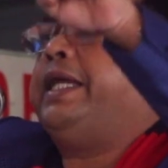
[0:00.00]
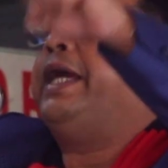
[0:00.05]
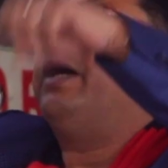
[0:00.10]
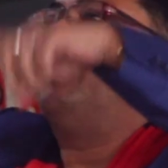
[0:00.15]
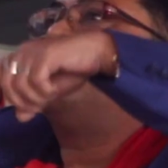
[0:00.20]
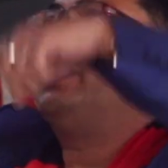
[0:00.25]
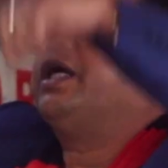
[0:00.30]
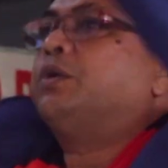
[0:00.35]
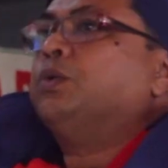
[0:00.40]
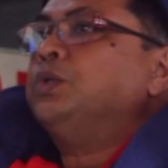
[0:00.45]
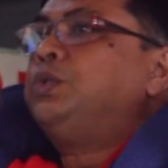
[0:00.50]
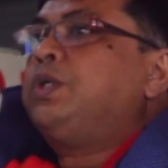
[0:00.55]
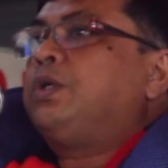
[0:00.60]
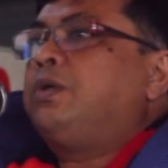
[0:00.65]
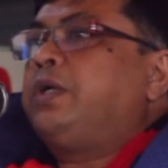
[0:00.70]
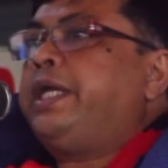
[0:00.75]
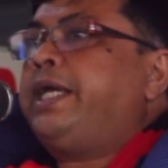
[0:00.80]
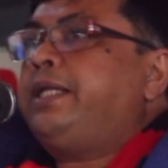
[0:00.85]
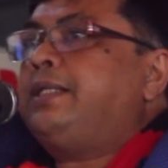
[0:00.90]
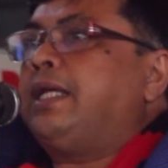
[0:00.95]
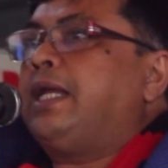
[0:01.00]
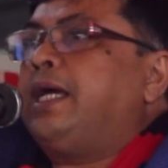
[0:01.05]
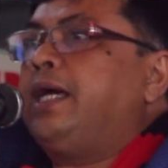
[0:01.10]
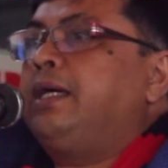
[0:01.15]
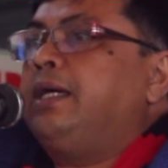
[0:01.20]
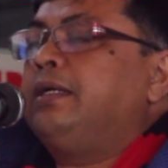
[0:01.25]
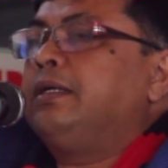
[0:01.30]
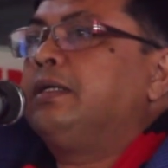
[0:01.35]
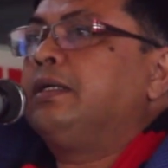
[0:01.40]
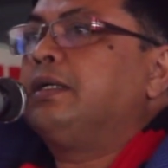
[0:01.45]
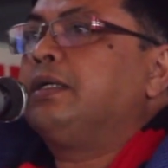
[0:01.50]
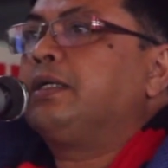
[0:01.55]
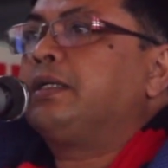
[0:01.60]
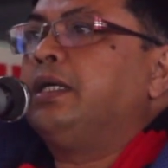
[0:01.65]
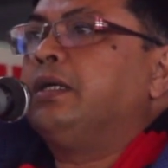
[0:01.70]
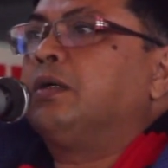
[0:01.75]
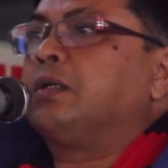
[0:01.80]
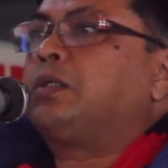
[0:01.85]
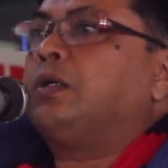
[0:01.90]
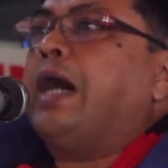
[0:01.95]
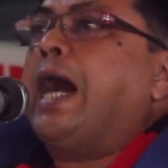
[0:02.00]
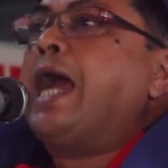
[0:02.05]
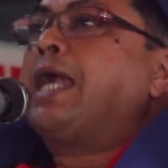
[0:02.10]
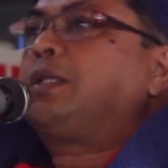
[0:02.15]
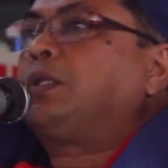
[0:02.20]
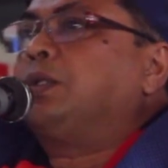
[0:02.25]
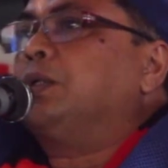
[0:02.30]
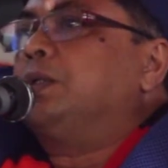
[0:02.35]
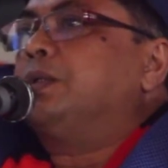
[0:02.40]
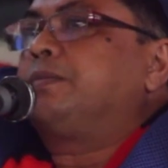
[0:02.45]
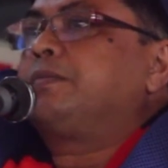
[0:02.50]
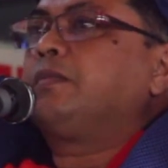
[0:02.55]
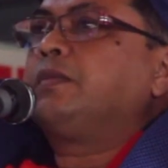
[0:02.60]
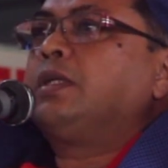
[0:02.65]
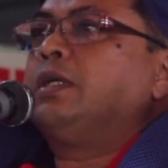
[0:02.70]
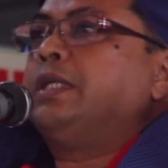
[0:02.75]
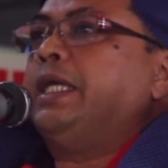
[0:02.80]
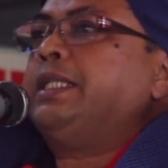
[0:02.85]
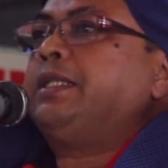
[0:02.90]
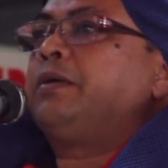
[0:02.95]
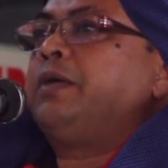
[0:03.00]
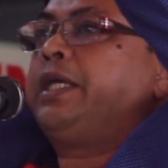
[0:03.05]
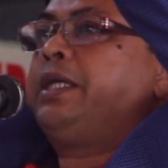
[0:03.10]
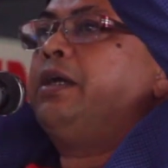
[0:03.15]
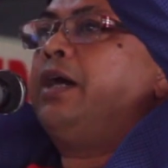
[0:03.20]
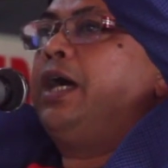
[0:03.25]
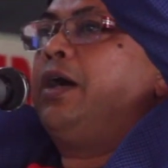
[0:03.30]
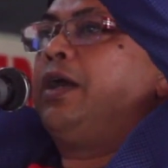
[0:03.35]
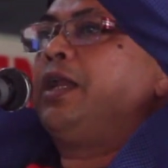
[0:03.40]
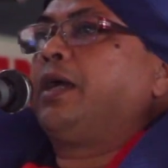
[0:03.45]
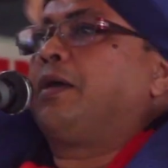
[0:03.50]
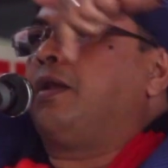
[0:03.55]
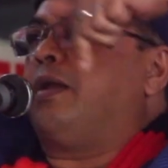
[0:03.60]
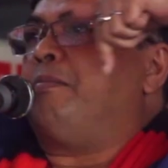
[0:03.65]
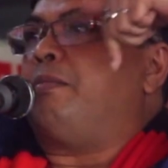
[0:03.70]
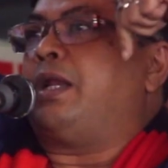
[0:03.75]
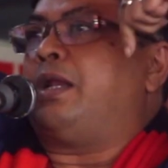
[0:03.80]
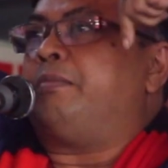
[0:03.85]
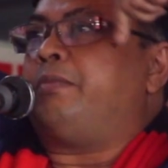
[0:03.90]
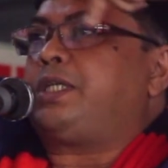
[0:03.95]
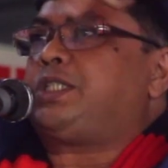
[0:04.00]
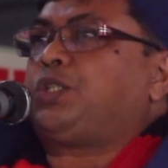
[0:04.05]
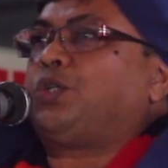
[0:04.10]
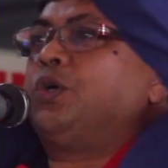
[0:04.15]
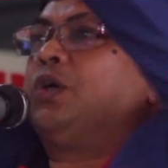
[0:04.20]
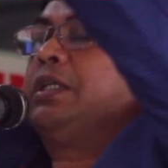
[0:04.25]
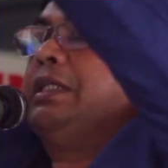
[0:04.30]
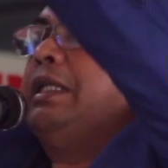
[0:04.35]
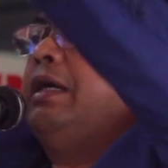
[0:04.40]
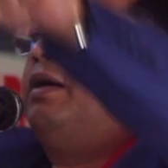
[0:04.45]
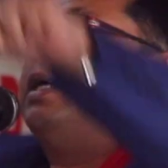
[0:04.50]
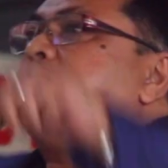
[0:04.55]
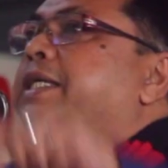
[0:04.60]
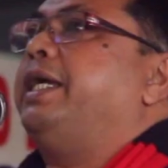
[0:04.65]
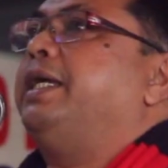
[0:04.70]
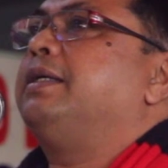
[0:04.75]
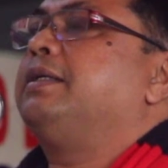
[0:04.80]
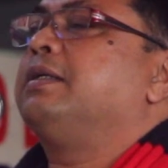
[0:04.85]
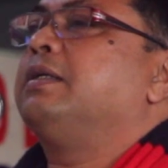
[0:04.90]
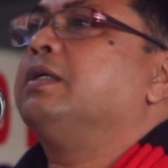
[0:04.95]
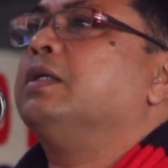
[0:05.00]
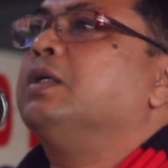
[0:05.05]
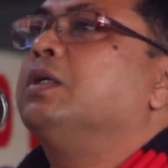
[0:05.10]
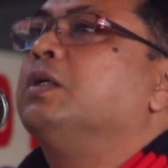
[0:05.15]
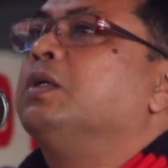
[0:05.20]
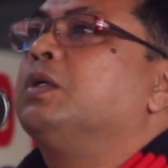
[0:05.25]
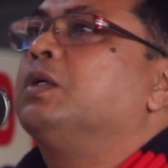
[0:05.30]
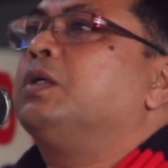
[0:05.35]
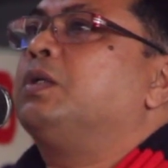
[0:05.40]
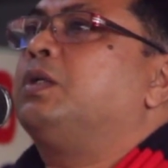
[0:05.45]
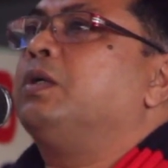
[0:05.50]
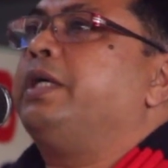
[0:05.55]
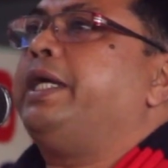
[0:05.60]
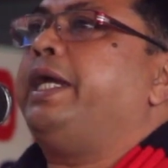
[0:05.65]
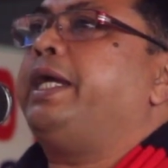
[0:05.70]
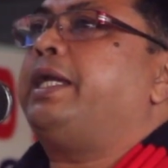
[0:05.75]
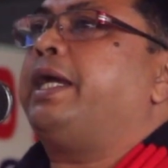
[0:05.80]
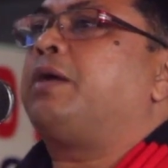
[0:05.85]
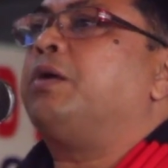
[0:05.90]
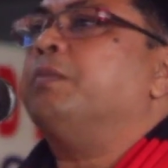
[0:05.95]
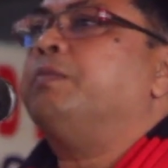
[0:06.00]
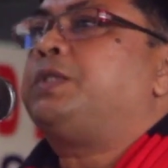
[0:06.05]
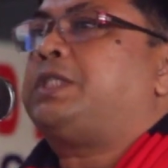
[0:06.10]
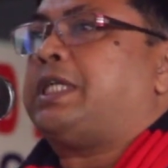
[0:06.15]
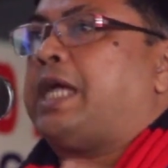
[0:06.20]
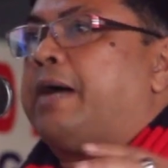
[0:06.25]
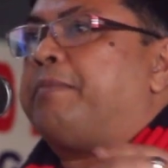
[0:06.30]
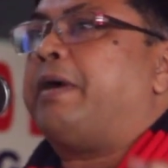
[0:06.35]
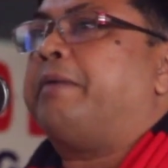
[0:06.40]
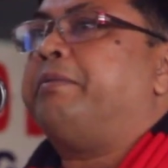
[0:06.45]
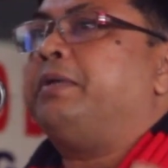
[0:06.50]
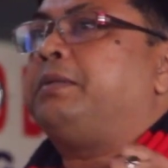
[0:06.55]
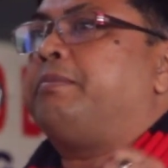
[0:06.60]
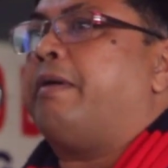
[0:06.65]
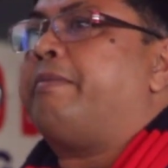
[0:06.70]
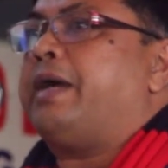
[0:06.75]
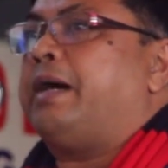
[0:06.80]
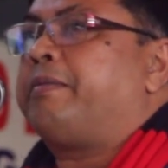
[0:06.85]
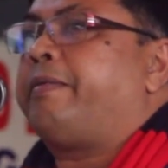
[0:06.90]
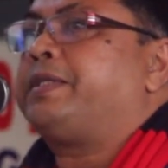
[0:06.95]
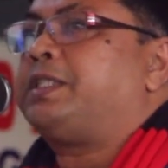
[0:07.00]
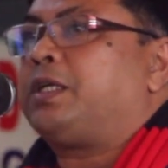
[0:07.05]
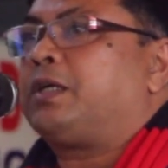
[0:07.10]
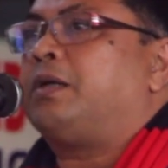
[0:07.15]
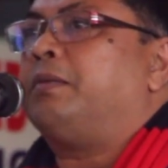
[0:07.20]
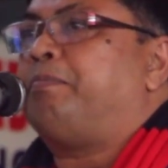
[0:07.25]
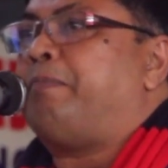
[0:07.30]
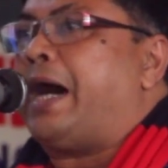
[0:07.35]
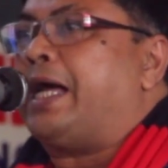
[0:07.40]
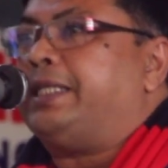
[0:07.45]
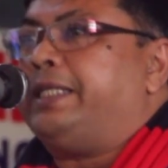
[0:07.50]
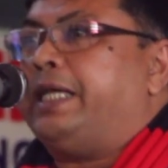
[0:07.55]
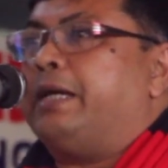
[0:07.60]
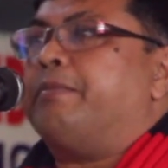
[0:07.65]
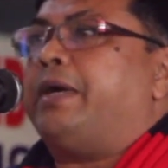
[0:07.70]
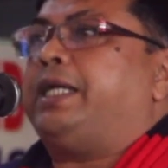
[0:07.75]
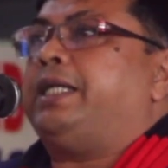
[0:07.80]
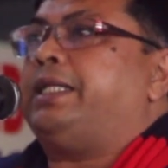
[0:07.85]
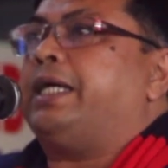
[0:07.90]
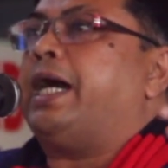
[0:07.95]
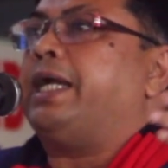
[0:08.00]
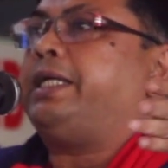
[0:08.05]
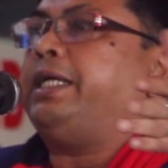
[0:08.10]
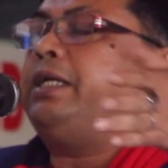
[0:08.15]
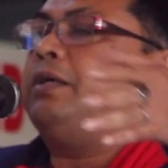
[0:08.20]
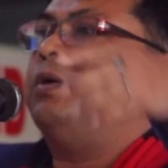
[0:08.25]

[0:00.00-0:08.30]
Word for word: দিয়ে অনেক উঁচু করে তারা কি করতো হাঁটতো এতে করে কি হয় অনেক লম্বা লম্বা স্ট্রোক দেওয়া যায় তো এটা খুব স্বাভাবিকভাবে আমরা যেরকম পা দিয়ে মাটিতে হাঁটি